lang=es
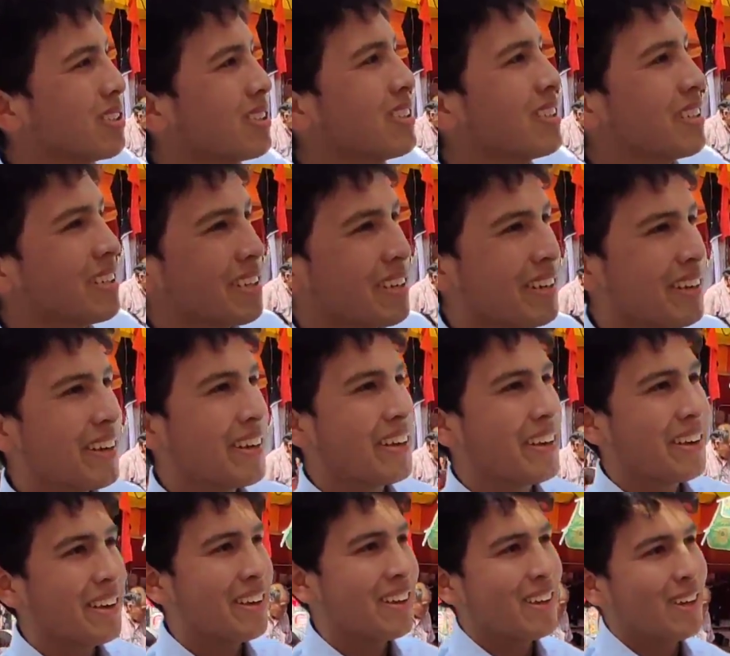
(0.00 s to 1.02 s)
dos.
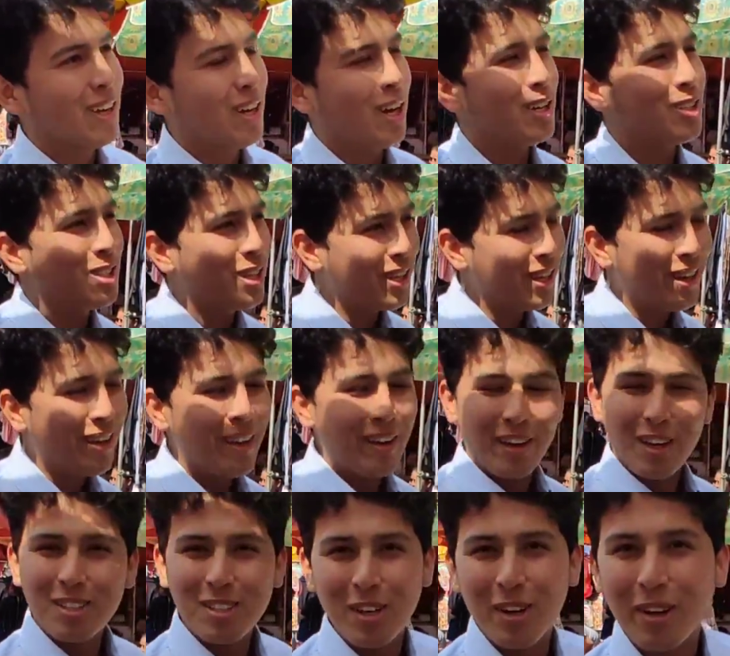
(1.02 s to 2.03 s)
eso
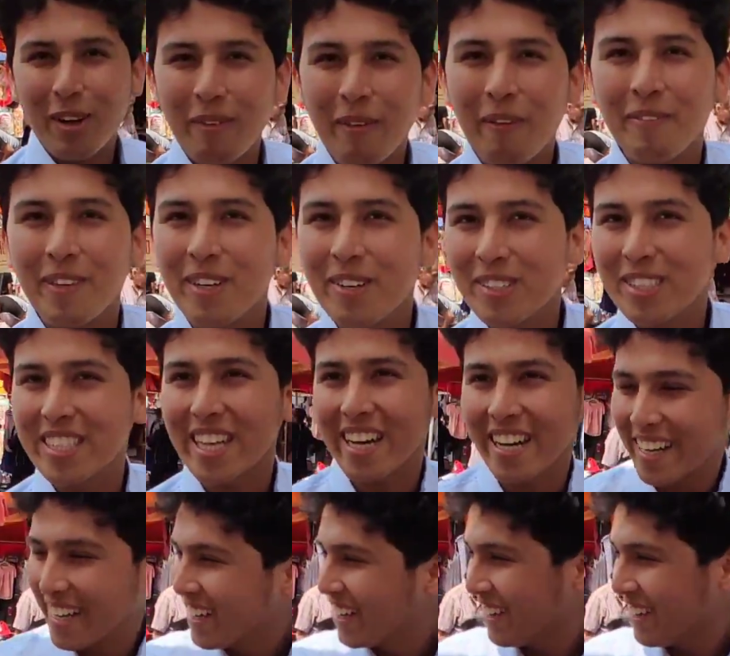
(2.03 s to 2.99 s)
es lo que más me gusta.